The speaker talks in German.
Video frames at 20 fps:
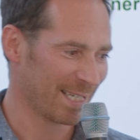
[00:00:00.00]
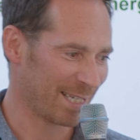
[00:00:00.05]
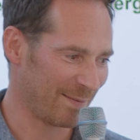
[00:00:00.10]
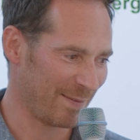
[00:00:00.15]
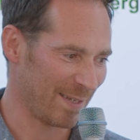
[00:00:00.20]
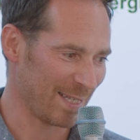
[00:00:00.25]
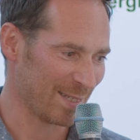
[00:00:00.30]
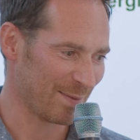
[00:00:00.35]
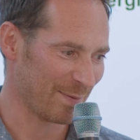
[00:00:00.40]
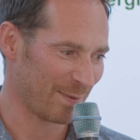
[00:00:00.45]

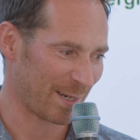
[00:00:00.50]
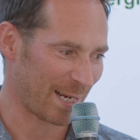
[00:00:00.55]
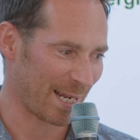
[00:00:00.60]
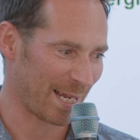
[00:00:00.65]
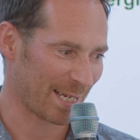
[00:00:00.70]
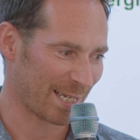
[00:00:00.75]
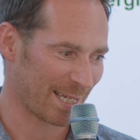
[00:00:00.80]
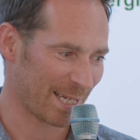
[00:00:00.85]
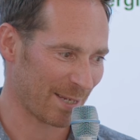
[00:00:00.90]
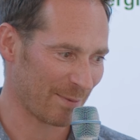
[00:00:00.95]

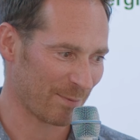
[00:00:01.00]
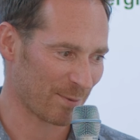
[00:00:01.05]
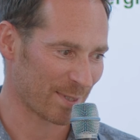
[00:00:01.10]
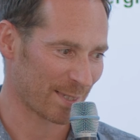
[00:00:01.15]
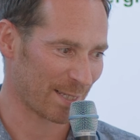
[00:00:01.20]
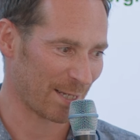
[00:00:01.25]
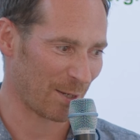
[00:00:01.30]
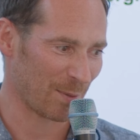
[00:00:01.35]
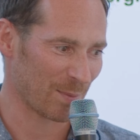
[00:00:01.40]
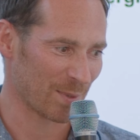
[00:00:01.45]
Quizfrage. Was
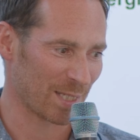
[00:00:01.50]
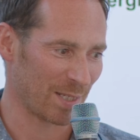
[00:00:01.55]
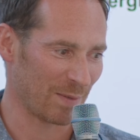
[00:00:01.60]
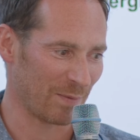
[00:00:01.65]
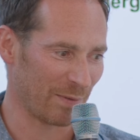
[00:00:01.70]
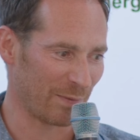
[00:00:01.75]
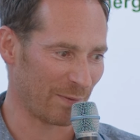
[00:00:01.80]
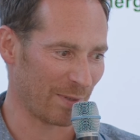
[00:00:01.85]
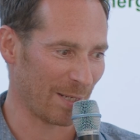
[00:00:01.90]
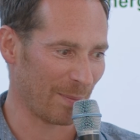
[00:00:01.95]
glauben Sie,
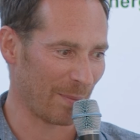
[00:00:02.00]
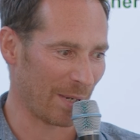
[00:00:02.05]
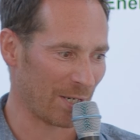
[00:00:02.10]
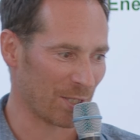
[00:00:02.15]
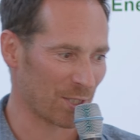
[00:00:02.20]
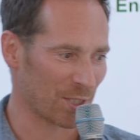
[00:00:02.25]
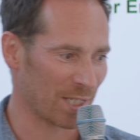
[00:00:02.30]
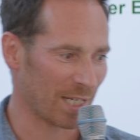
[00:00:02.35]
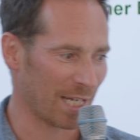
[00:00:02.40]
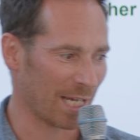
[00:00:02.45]
wie viele
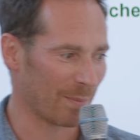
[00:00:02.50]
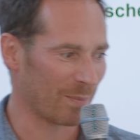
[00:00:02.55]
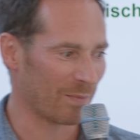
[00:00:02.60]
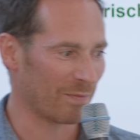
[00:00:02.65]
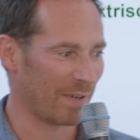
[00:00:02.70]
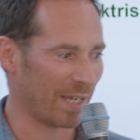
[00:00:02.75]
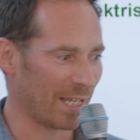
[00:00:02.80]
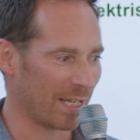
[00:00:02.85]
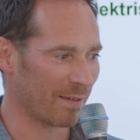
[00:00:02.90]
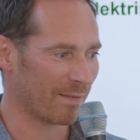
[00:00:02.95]
Menschen haben
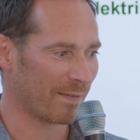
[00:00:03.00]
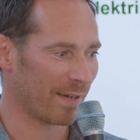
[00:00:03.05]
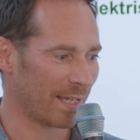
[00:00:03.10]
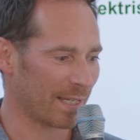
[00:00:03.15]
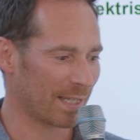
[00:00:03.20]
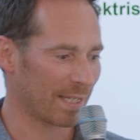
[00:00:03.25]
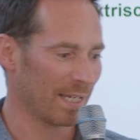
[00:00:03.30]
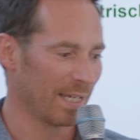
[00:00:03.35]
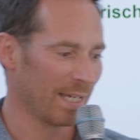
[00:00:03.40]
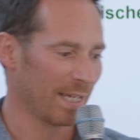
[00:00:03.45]

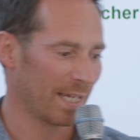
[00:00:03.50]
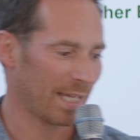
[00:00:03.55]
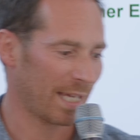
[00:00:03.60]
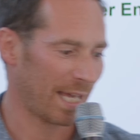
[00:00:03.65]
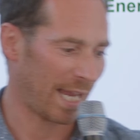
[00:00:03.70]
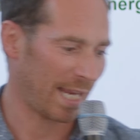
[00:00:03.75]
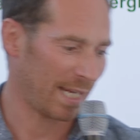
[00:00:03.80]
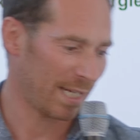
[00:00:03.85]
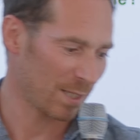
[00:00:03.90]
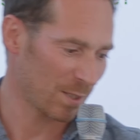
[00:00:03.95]
weltweit
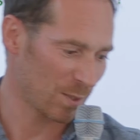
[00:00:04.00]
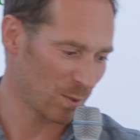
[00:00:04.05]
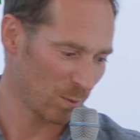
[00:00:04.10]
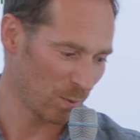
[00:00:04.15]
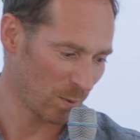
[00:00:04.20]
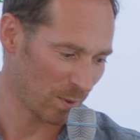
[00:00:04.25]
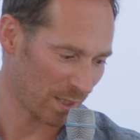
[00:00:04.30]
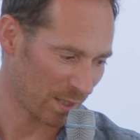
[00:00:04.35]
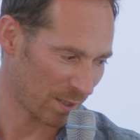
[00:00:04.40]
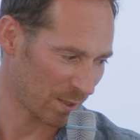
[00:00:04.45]
keinen
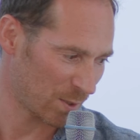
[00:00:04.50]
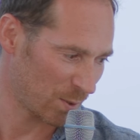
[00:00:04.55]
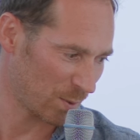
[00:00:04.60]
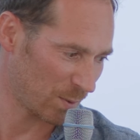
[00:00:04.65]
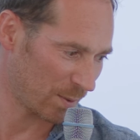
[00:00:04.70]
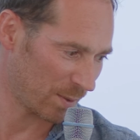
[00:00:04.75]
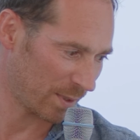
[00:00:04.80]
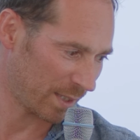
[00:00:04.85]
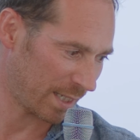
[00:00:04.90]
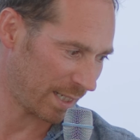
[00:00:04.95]
Zugang
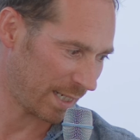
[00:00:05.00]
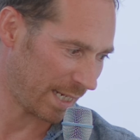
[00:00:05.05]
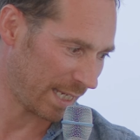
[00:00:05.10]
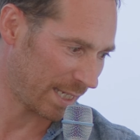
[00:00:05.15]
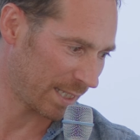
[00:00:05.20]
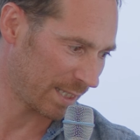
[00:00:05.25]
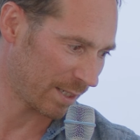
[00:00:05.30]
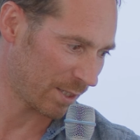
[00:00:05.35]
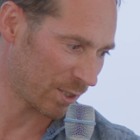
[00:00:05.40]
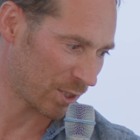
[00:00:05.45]
zu
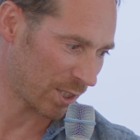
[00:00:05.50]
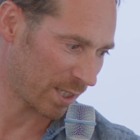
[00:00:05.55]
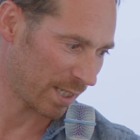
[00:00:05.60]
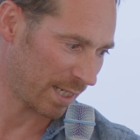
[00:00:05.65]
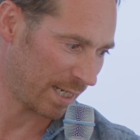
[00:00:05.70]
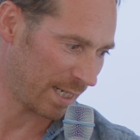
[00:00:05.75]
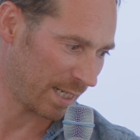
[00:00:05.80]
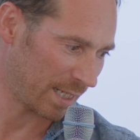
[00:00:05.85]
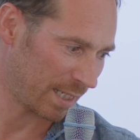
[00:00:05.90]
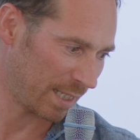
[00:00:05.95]
elektrischer
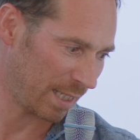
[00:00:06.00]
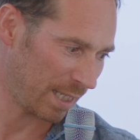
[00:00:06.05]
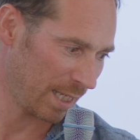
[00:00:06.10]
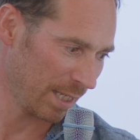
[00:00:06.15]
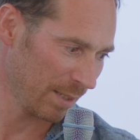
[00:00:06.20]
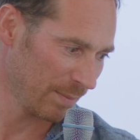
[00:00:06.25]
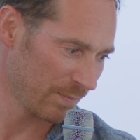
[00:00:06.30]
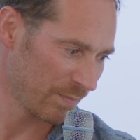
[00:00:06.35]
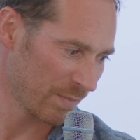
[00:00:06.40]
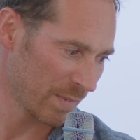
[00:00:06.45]

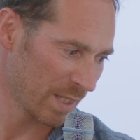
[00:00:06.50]
Energie?